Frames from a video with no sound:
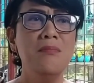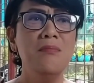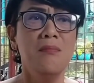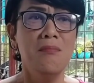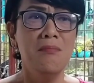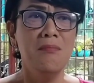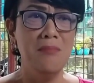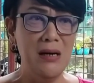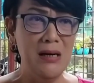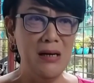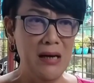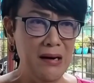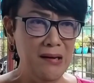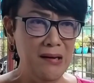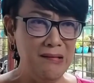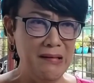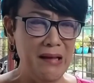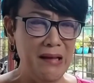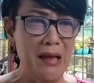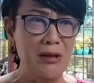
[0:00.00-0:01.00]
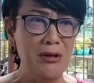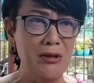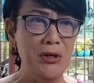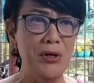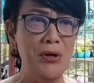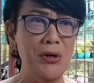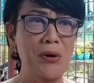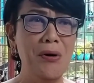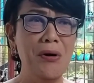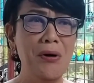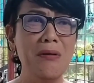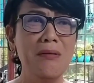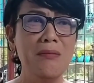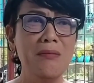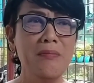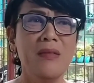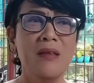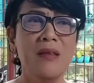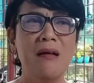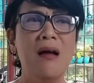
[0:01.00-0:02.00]
Mang Arsenio,
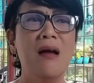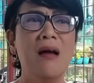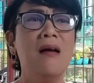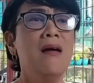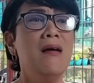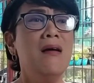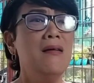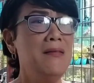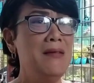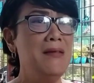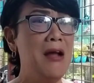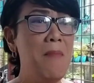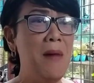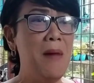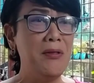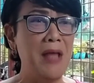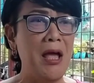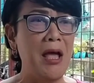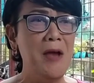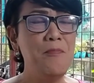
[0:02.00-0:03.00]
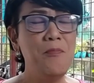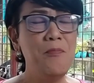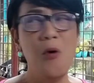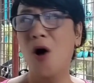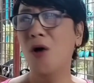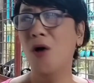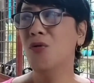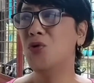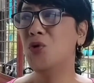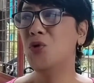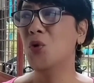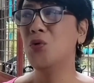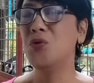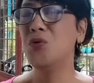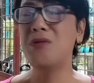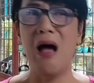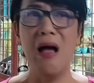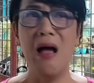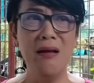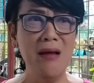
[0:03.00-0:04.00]
namatay po ang
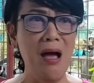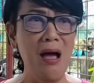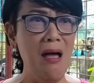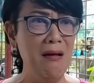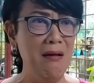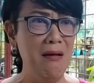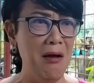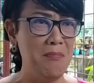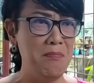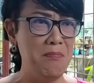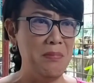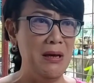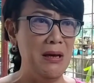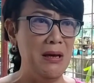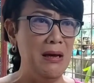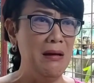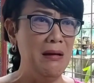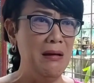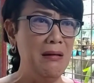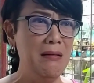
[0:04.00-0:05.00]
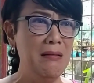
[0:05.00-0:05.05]
tuta niya kagabi.